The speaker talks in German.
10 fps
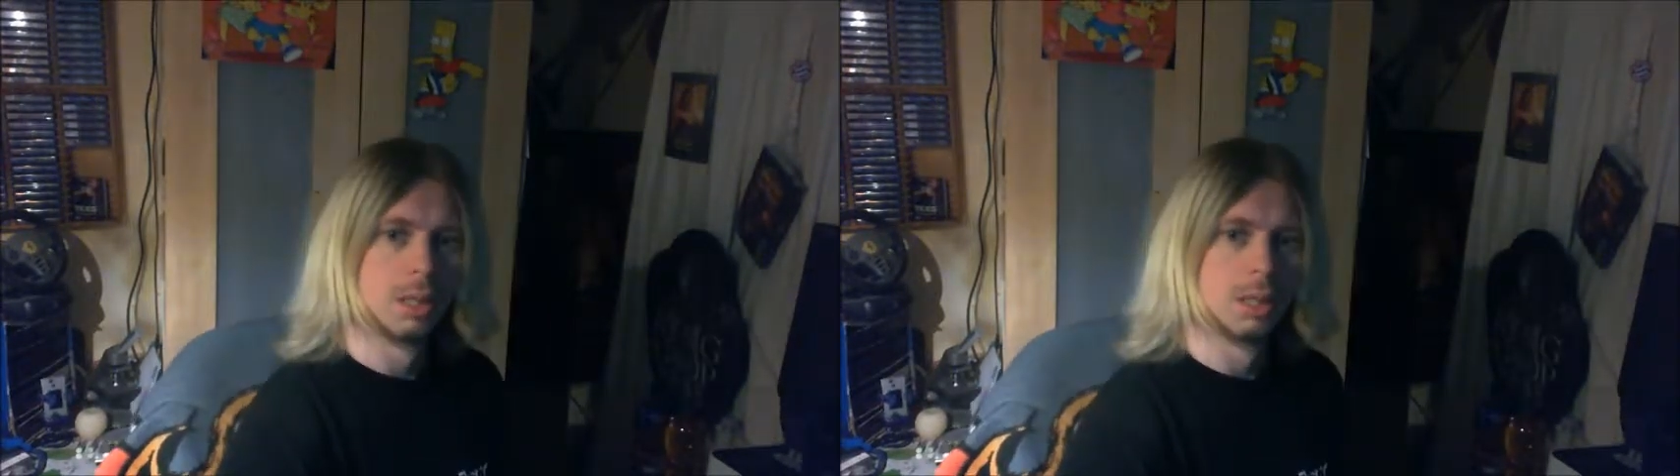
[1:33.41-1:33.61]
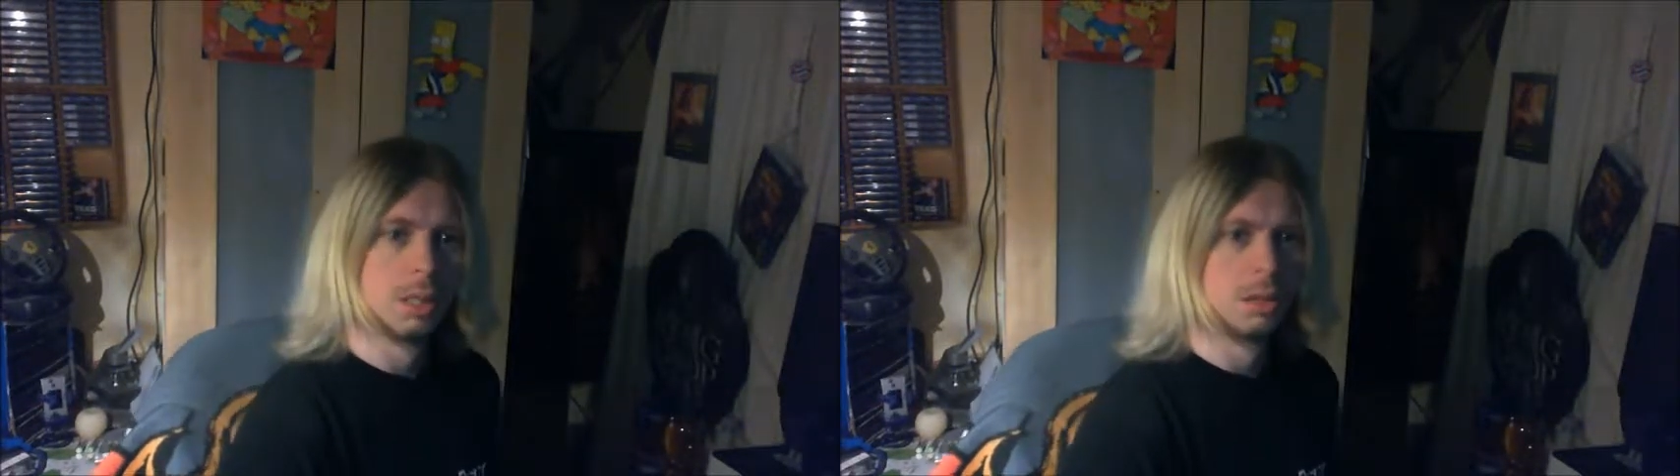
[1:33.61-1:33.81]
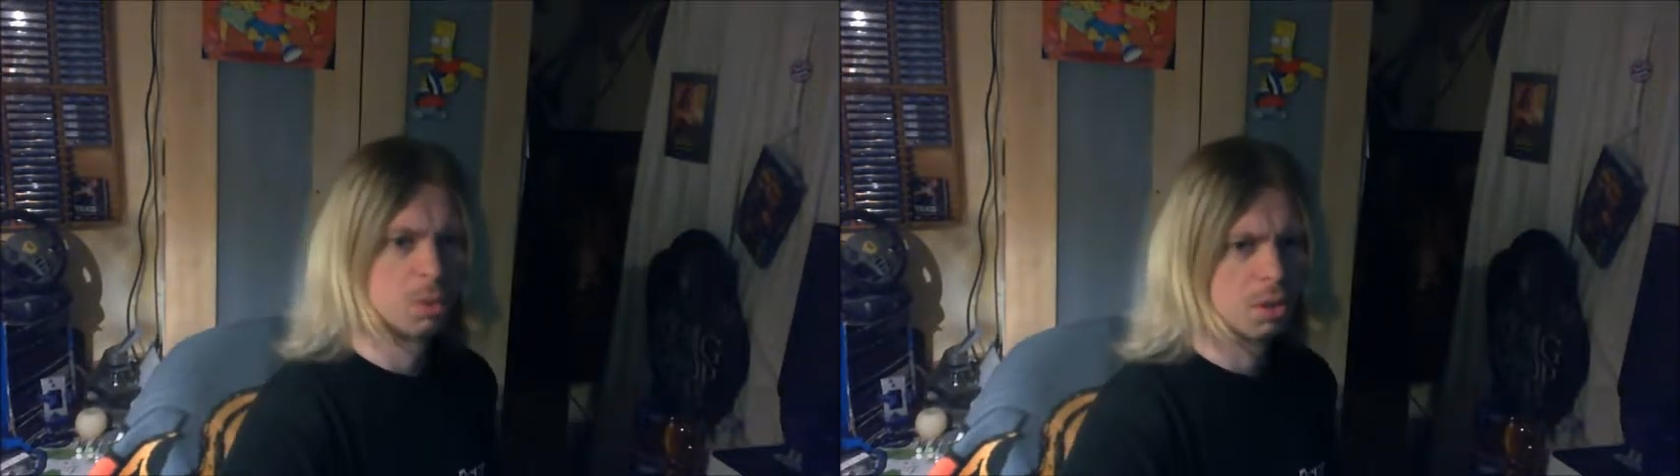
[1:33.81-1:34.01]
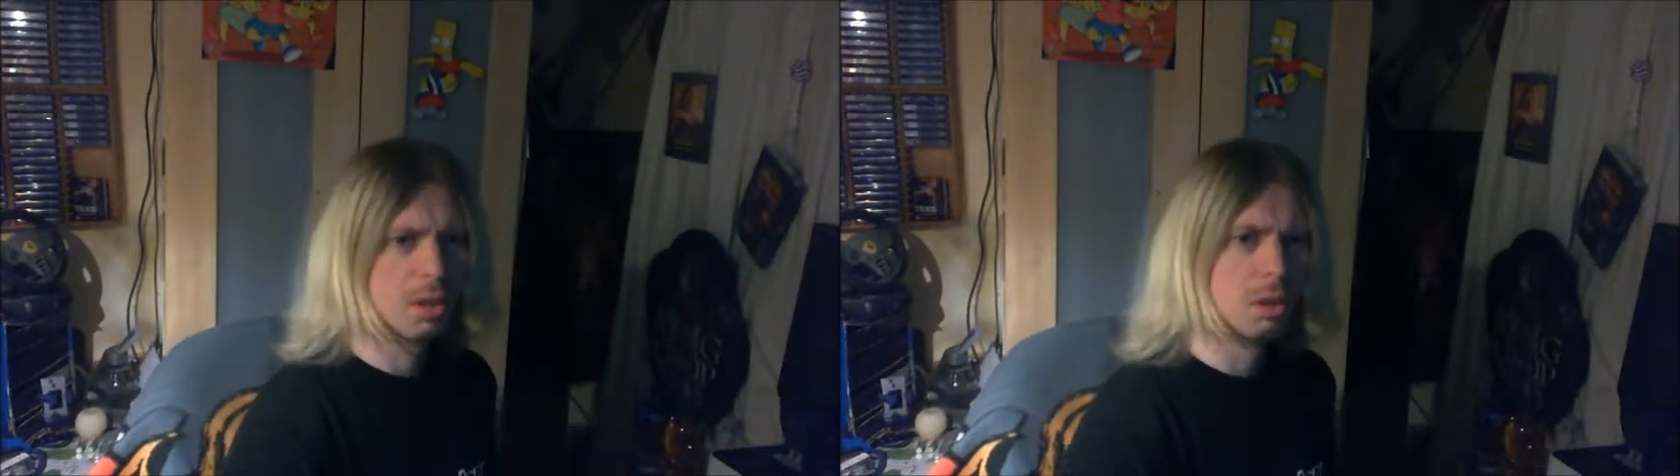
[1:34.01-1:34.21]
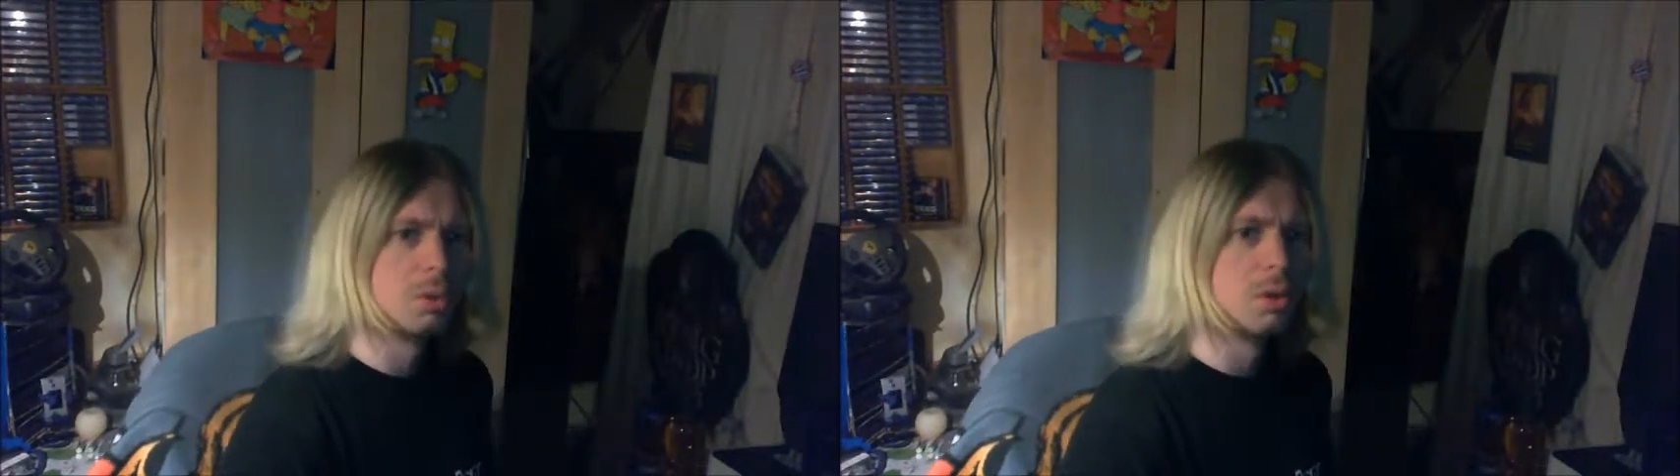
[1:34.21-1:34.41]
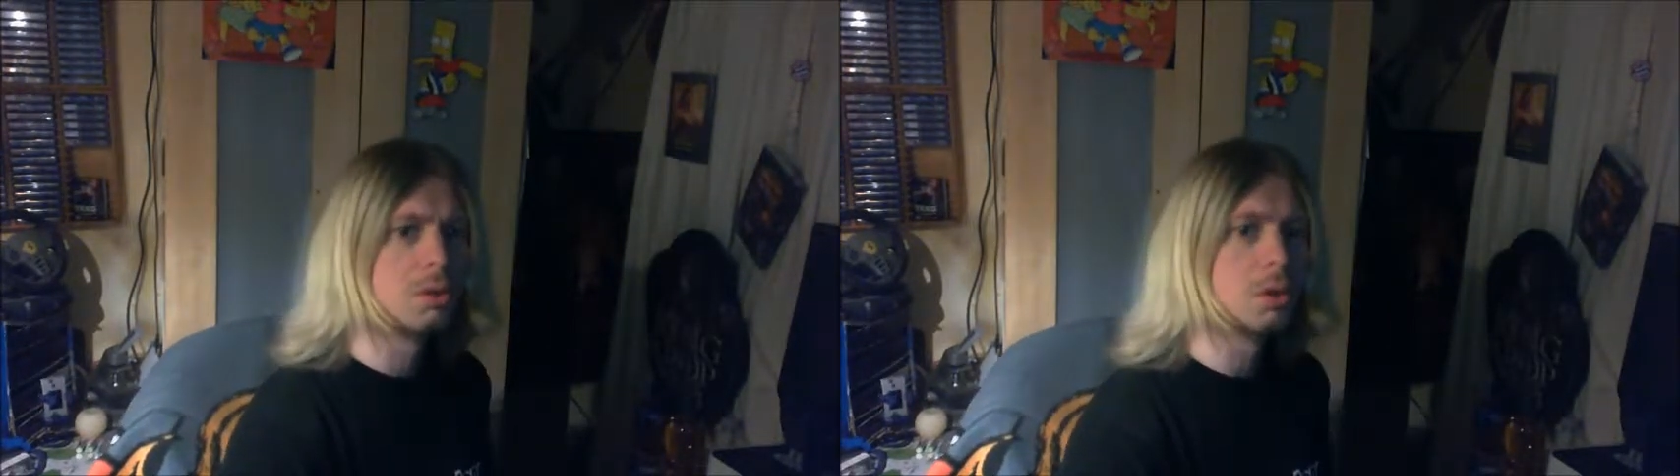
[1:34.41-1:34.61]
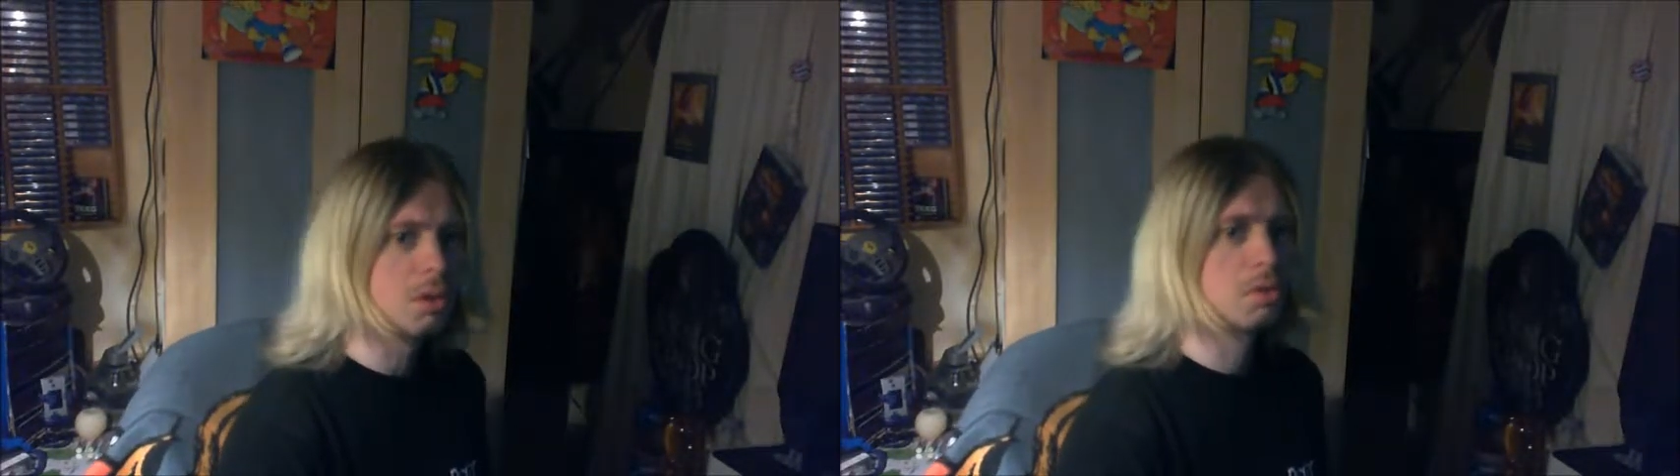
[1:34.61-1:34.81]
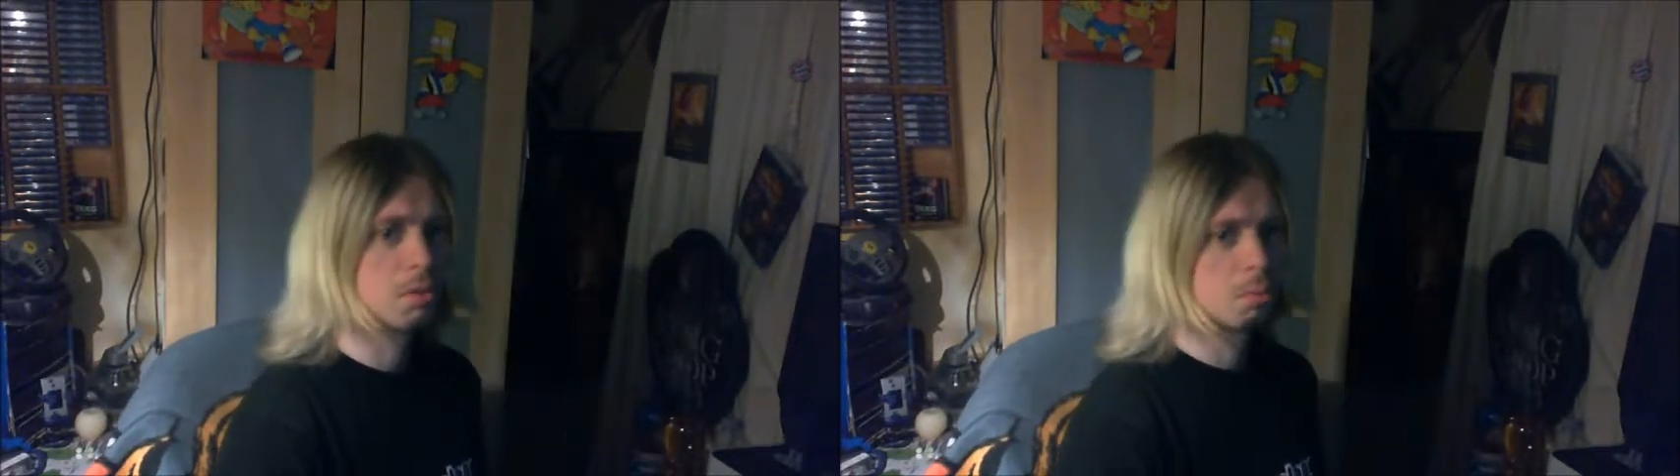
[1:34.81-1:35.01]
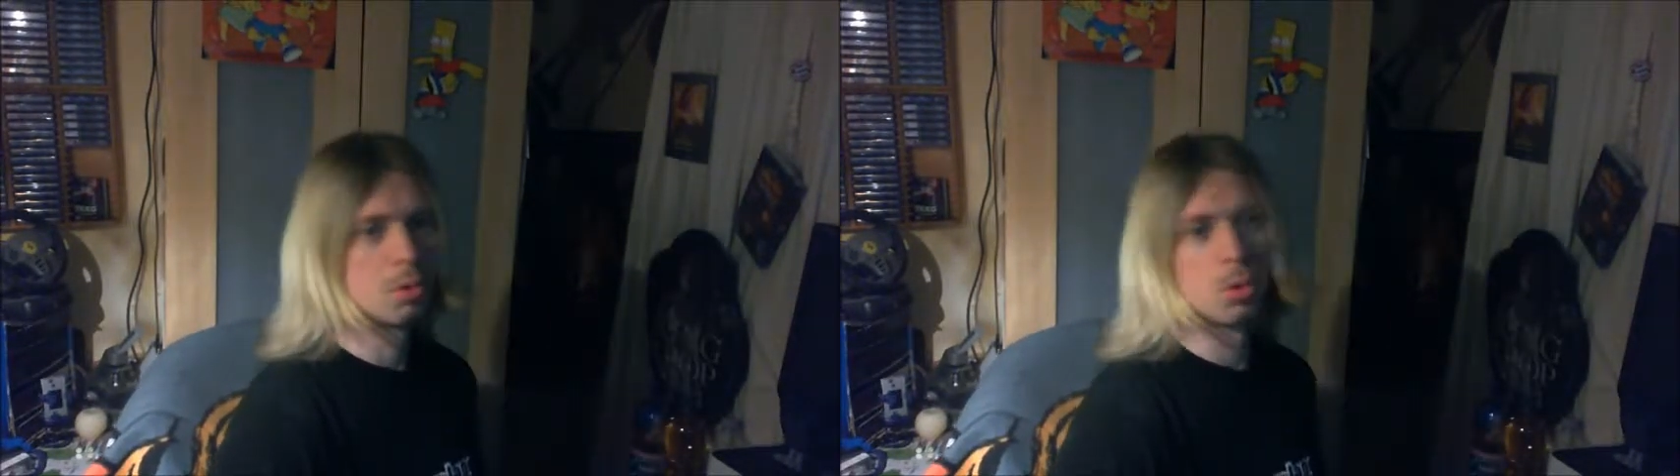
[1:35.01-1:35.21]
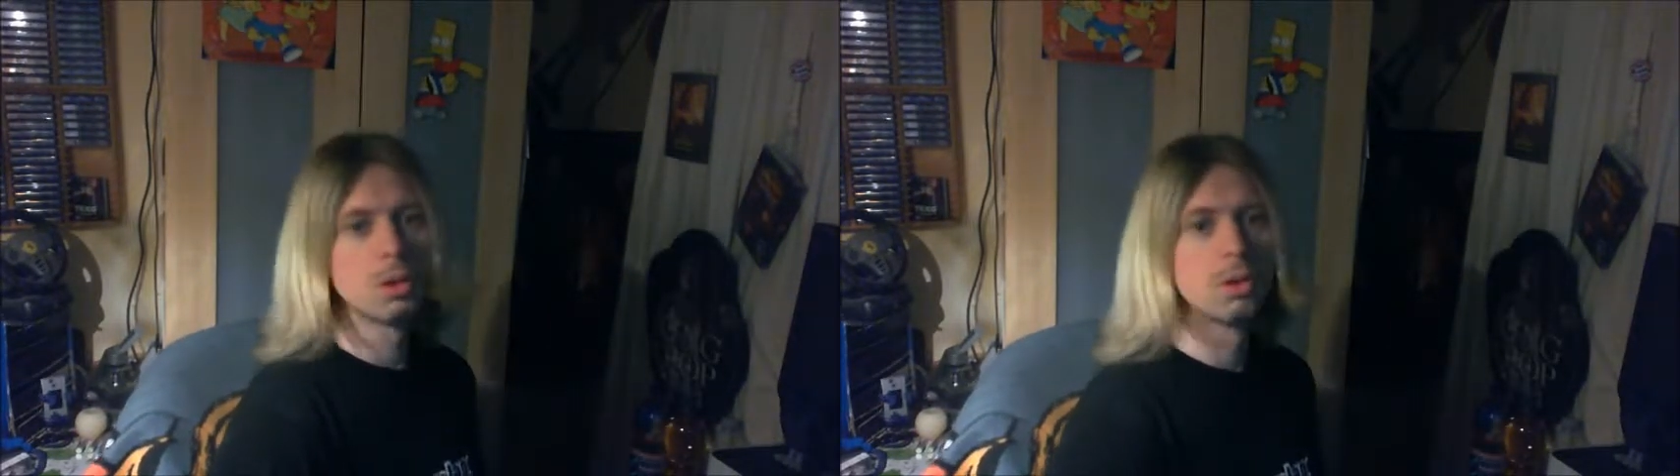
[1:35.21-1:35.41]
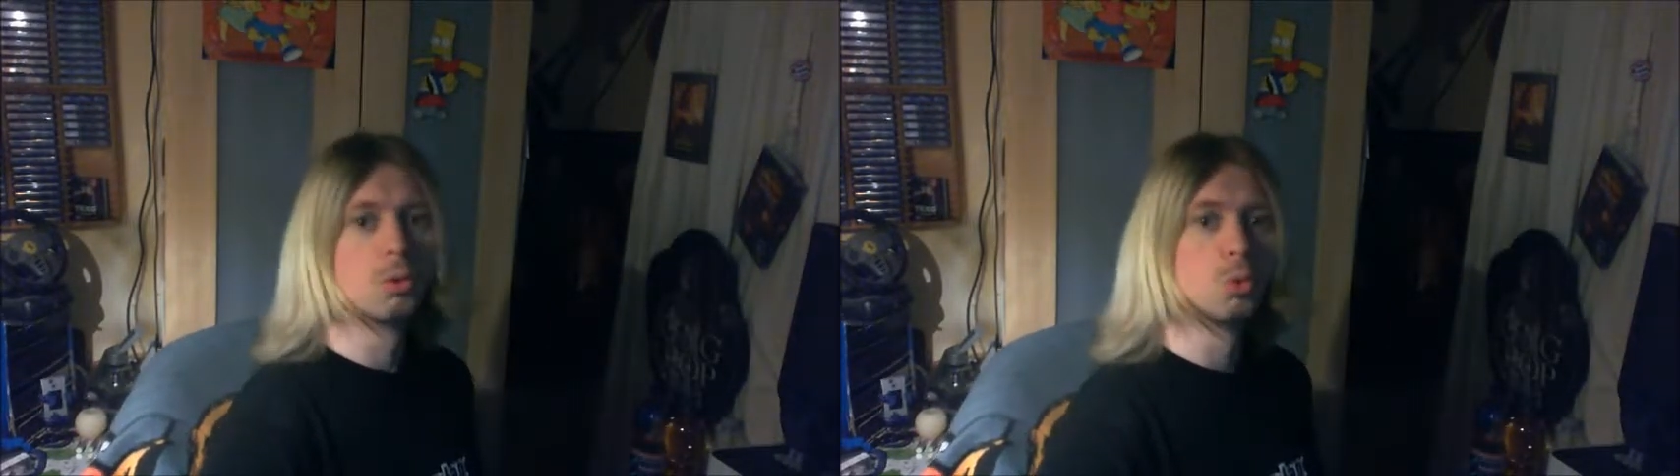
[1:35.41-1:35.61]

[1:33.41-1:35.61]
Äh, das kann natürlich durchaus bedeuten,